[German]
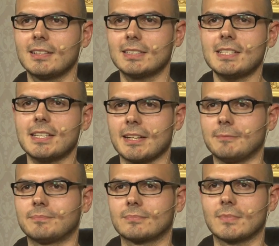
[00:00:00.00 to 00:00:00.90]
Da ist er ja.
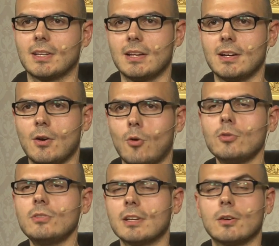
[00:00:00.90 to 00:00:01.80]

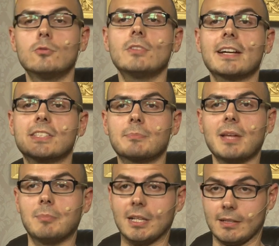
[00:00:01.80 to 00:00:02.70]
Un
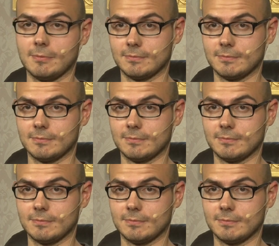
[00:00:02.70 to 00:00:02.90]
unakzeptabel.